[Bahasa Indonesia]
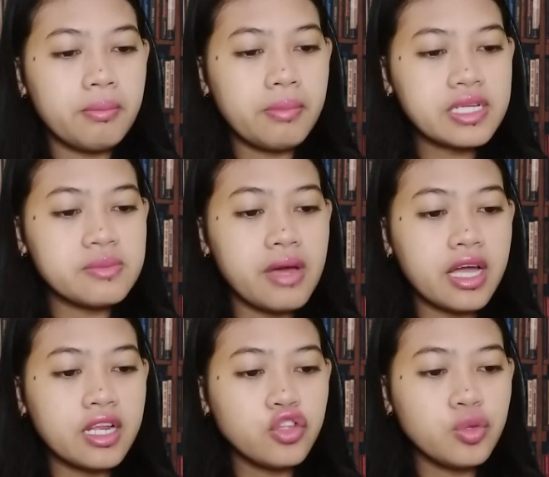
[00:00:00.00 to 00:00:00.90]

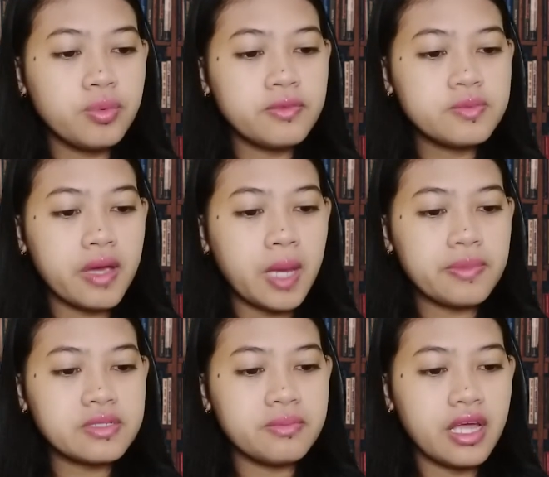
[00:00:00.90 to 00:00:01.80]
persembahkanlah tubuhmu sebagai
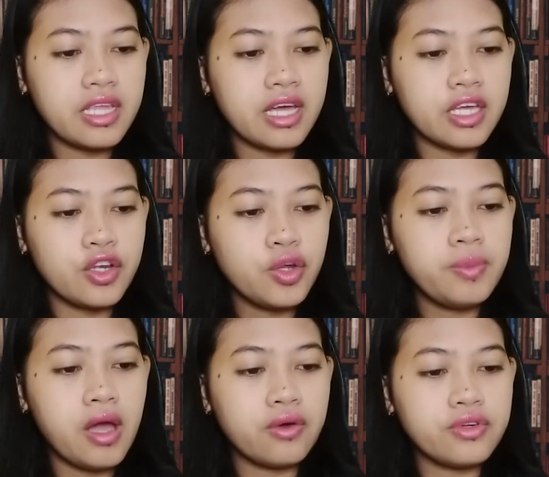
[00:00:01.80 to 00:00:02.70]
persembahan yang hidup,
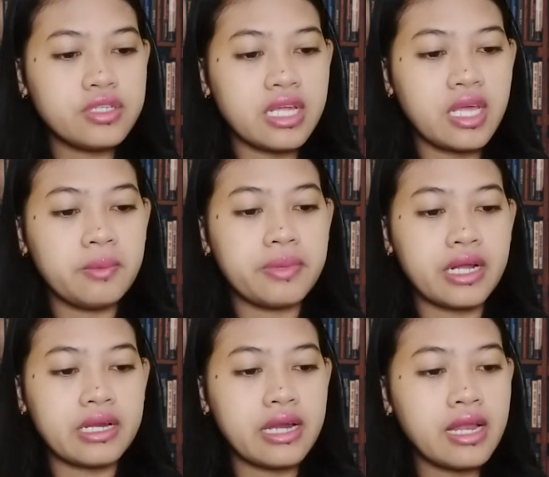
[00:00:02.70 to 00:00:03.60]
yang kudus dan yang
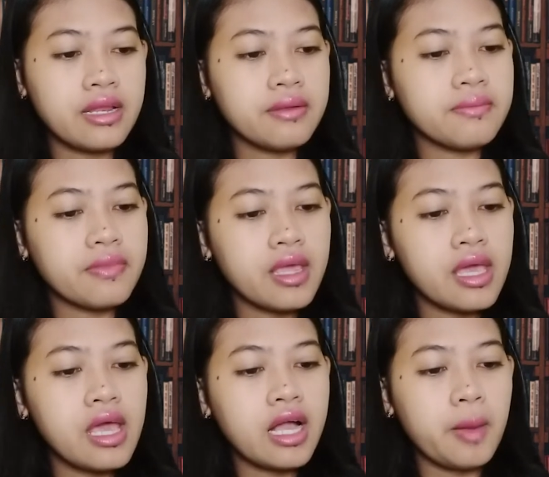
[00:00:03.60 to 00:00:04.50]
berkenan
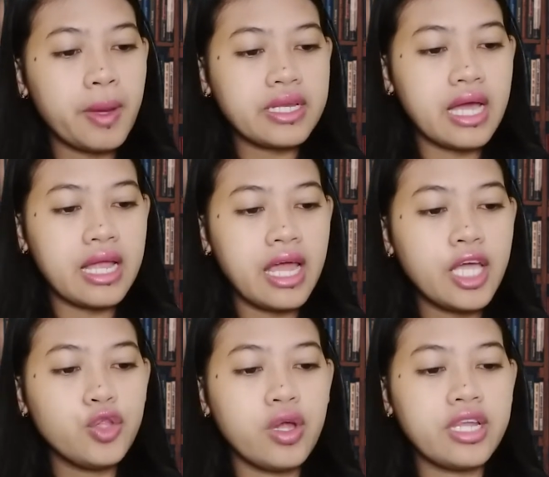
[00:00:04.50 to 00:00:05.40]
kepada Allah
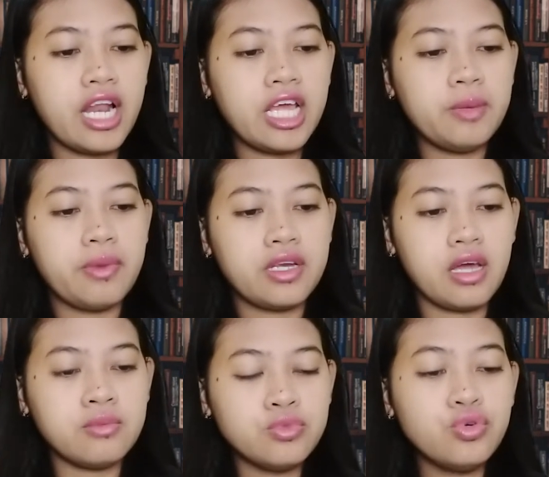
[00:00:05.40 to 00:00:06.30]
itu adalah
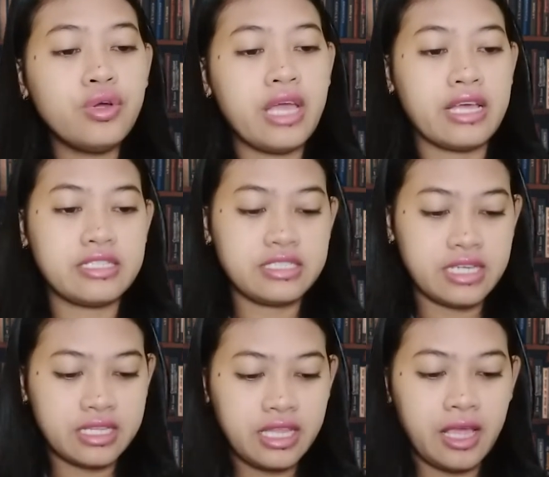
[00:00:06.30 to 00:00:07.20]
ibadahmu yang
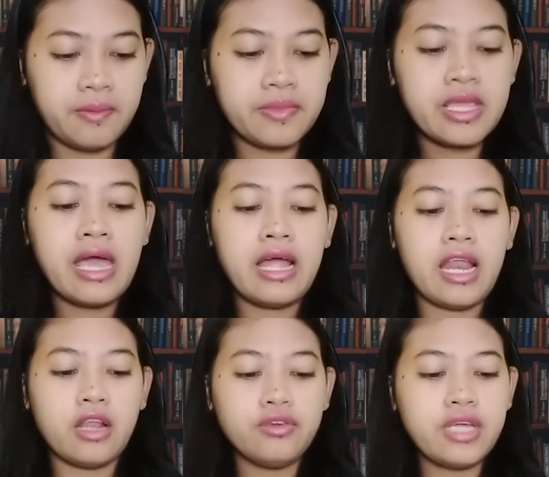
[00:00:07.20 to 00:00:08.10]
sejati.
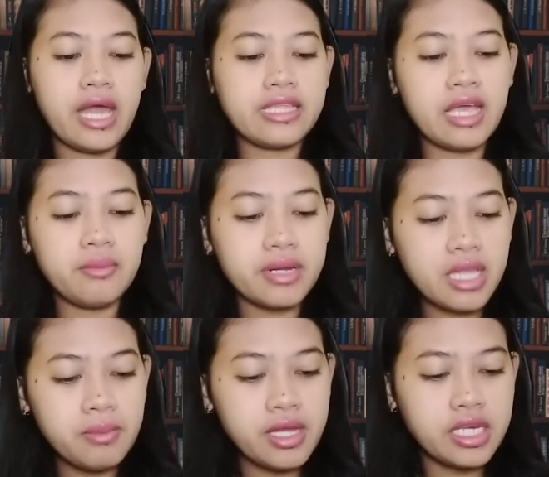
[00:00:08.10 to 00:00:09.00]
Lalu di ayat yang
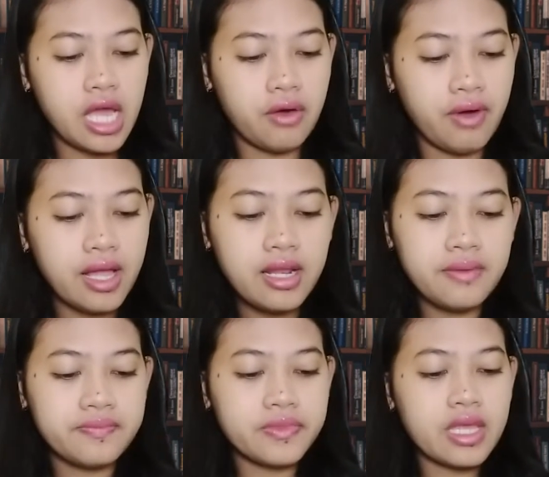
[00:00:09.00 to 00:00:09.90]
pertama di awal
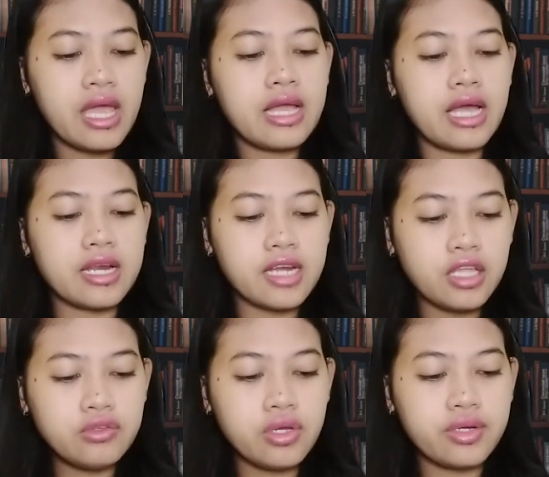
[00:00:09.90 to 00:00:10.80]
karena
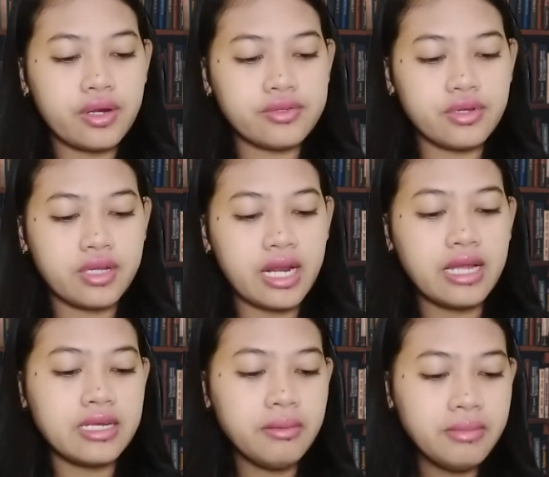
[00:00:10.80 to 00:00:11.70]
itu
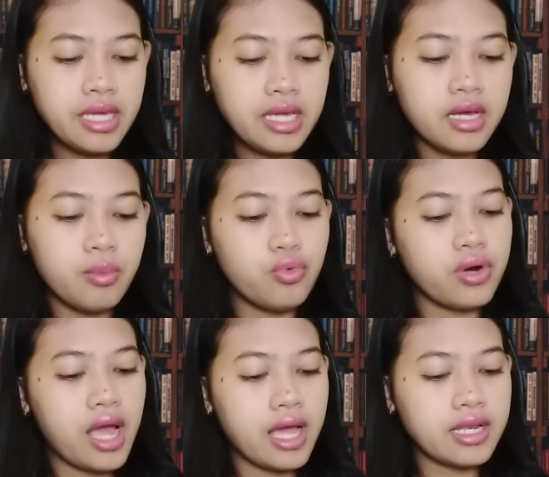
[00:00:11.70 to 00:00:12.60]
saudara-saudara, demi
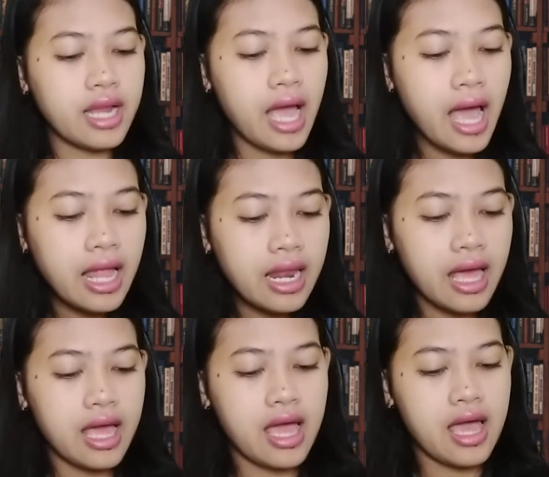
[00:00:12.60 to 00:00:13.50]
kemurahan
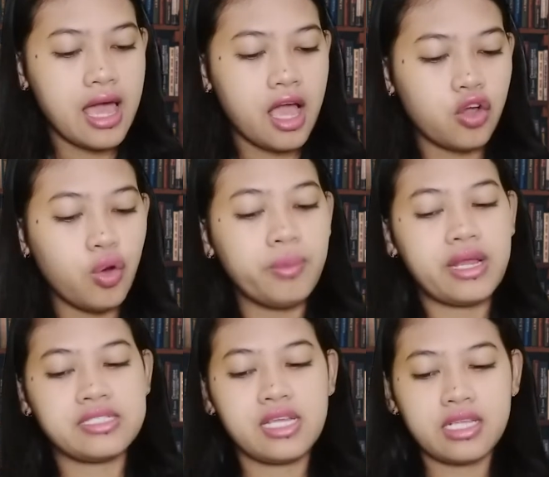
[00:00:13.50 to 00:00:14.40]
Allah, aku
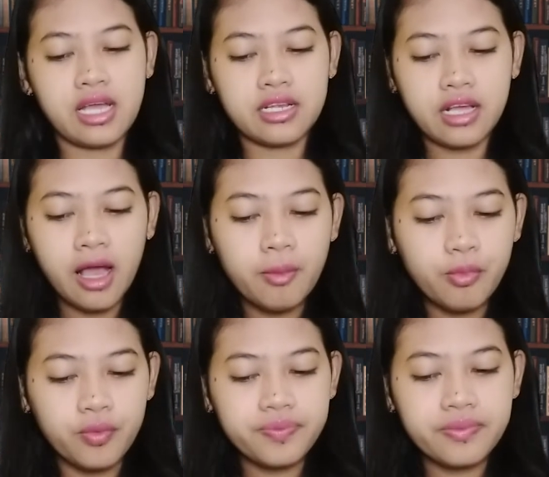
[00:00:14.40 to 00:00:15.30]
menasihatkan kamu.